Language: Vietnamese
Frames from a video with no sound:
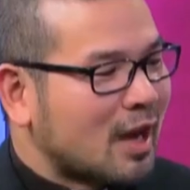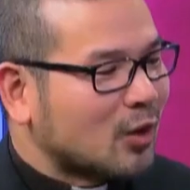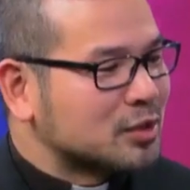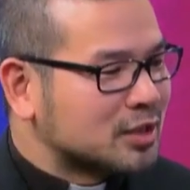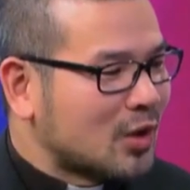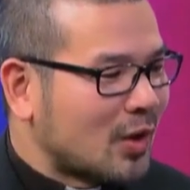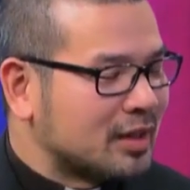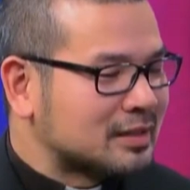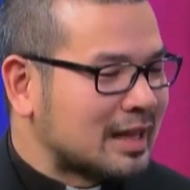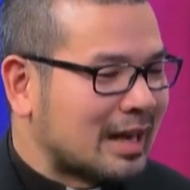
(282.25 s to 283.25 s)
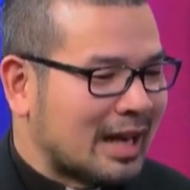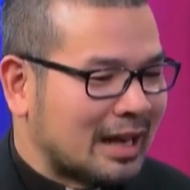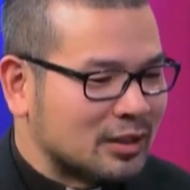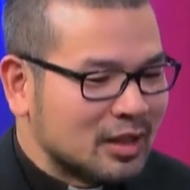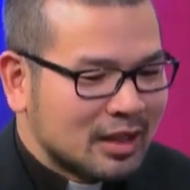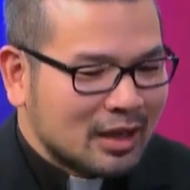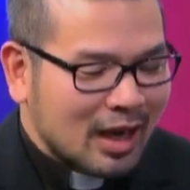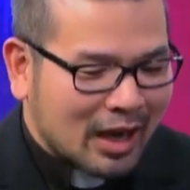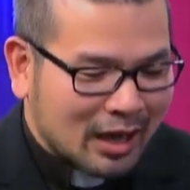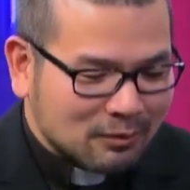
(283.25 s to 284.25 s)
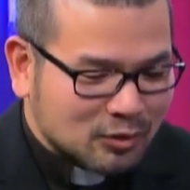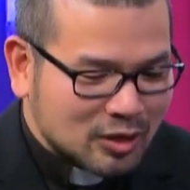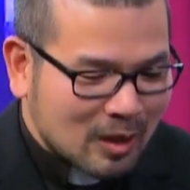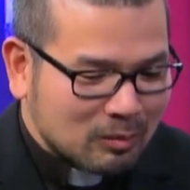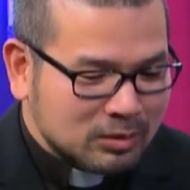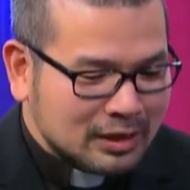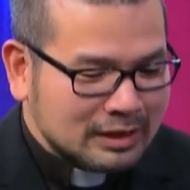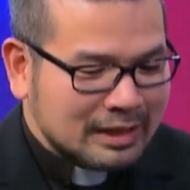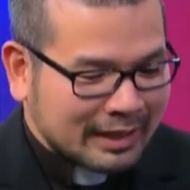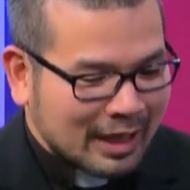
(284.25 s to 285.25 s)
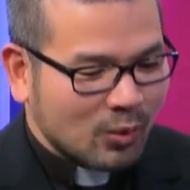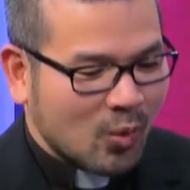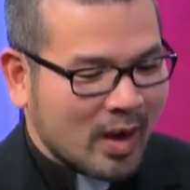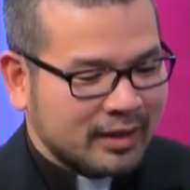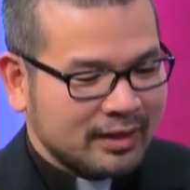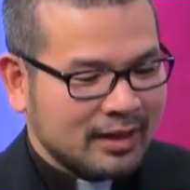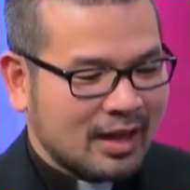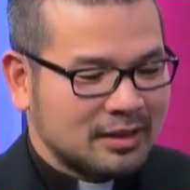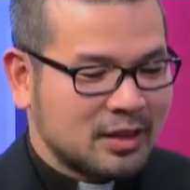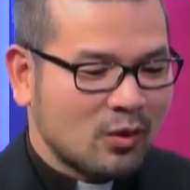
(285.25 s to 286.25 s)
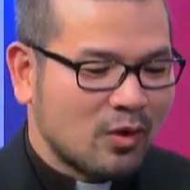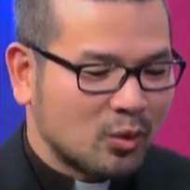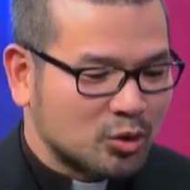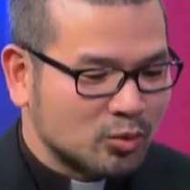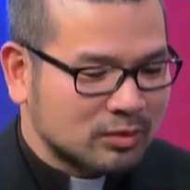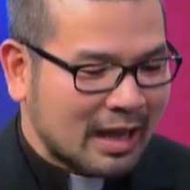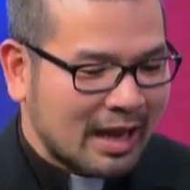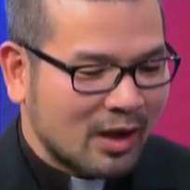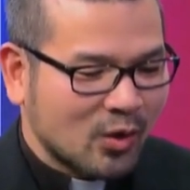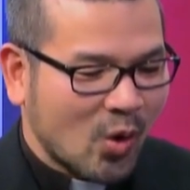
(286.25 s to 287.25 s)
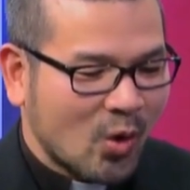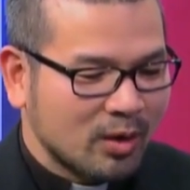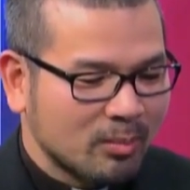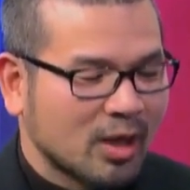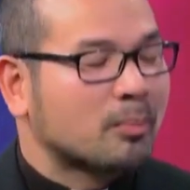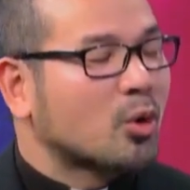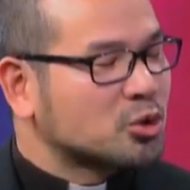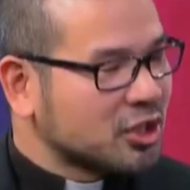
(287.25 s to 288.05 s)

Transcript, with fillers: và con xin hỏi đức cha là uh, trong những ngày tháng qua thì uh, giáo phận của chúng ta có một cái